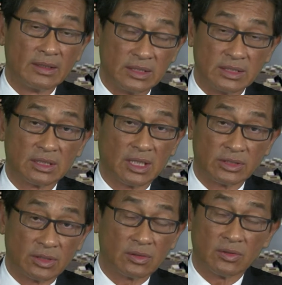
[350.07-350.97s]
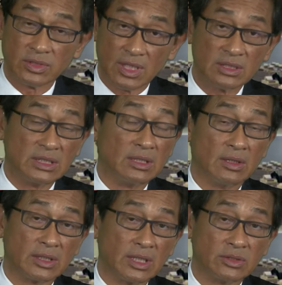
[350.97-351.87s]
其实来说，工商银
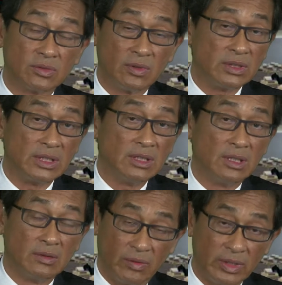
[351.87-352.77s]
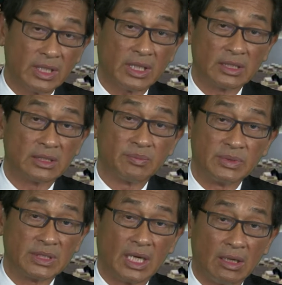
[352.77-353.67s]
行跟中国银行我也看得
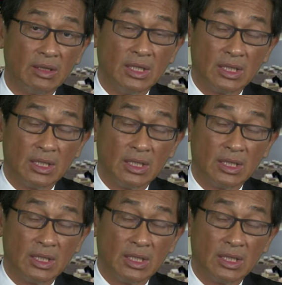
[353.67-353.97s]
比较好。